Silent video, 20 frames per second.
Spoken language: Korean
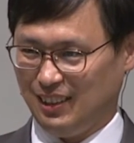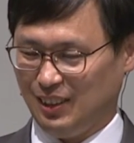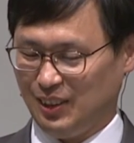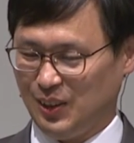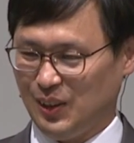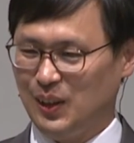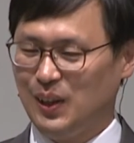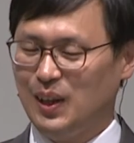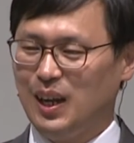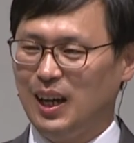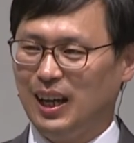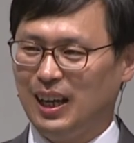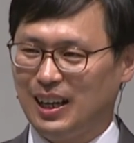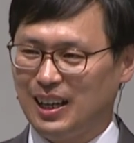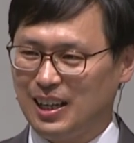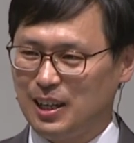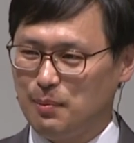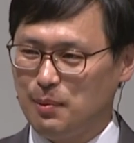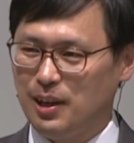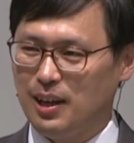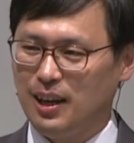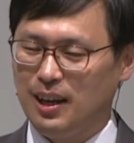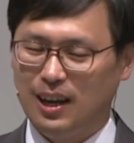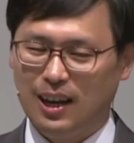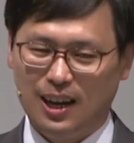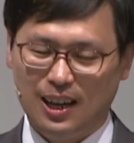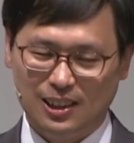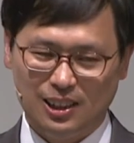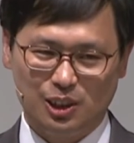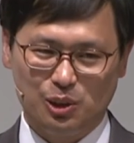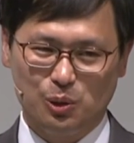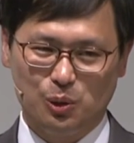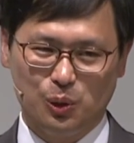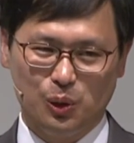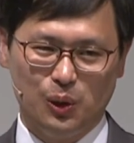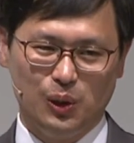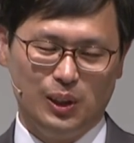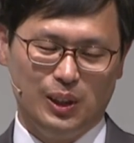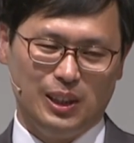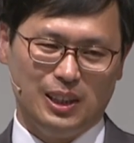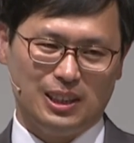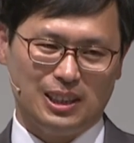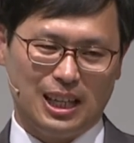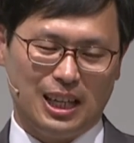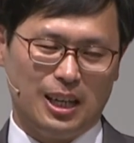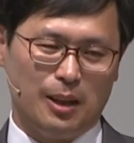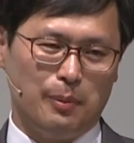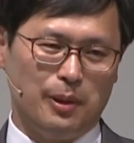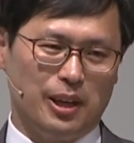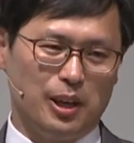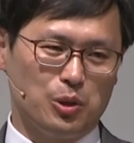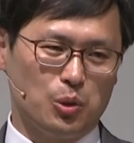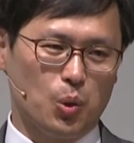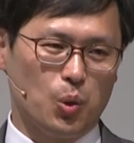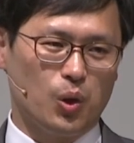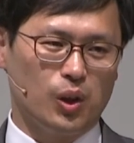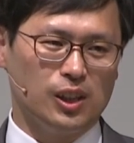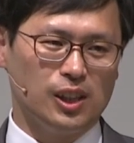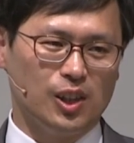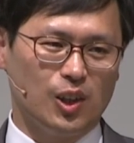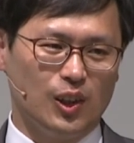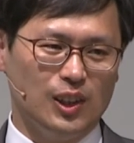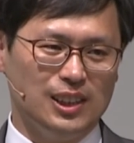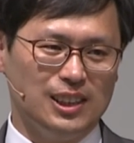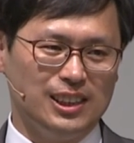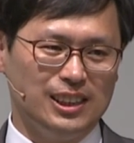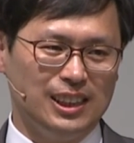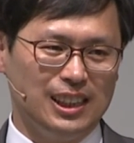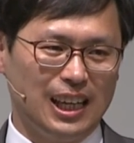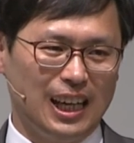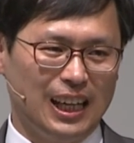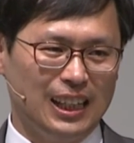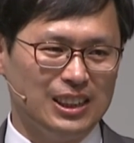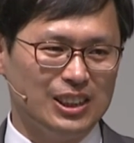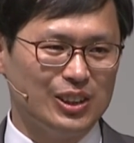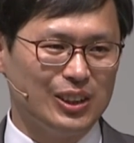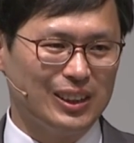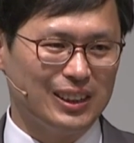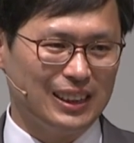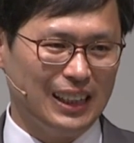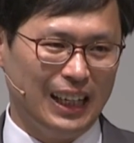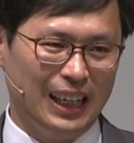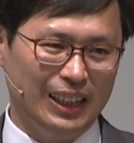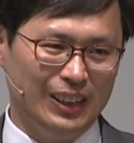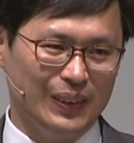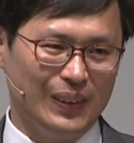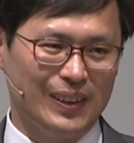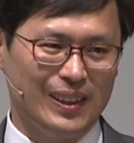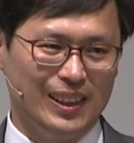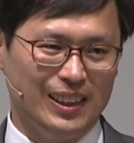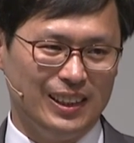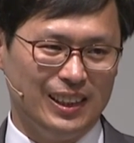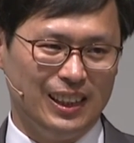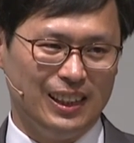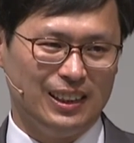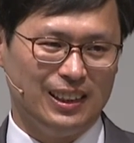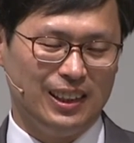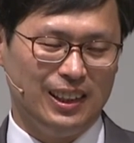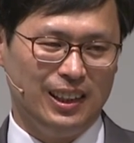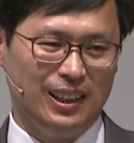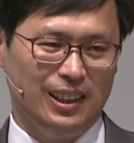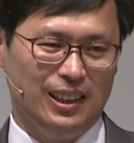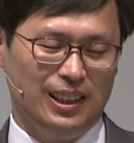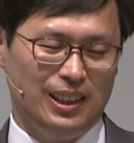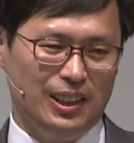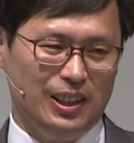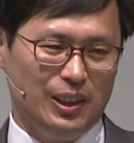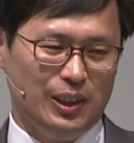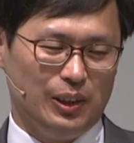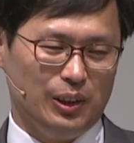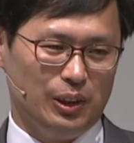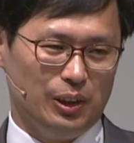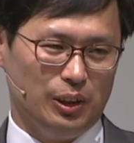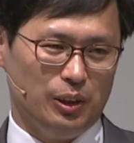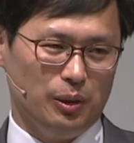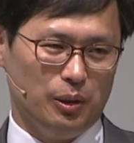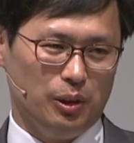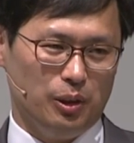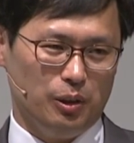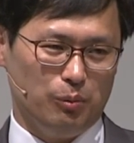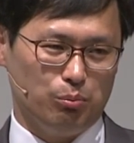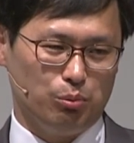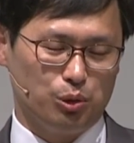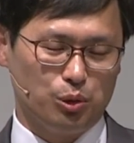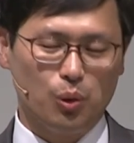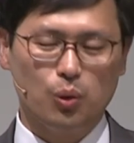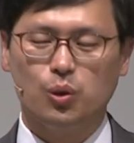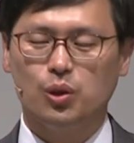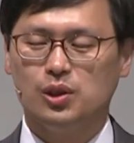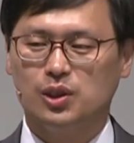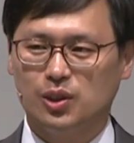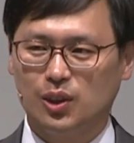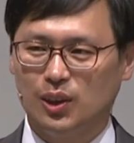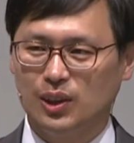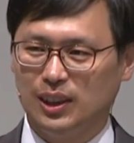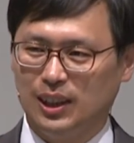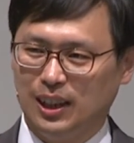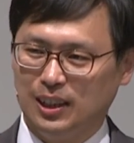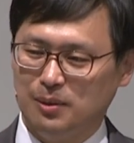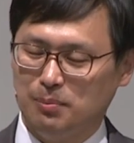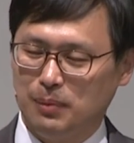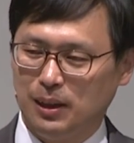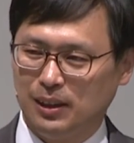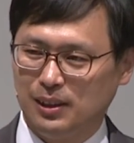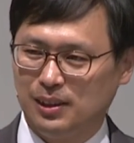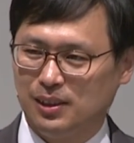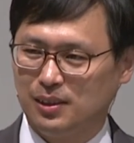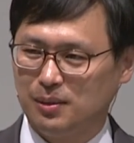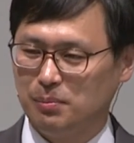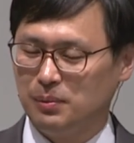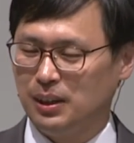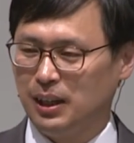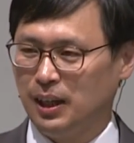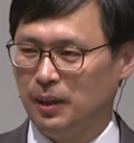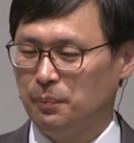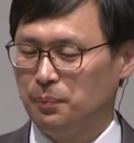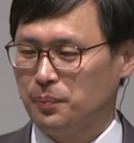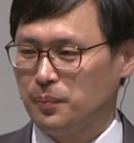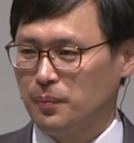그렇죠? 하나님이 하시고 사람에게 조건을 걸지 않으셨다 이렇게 얘기할 때 어, 무조건성이라는 말을 씁니다.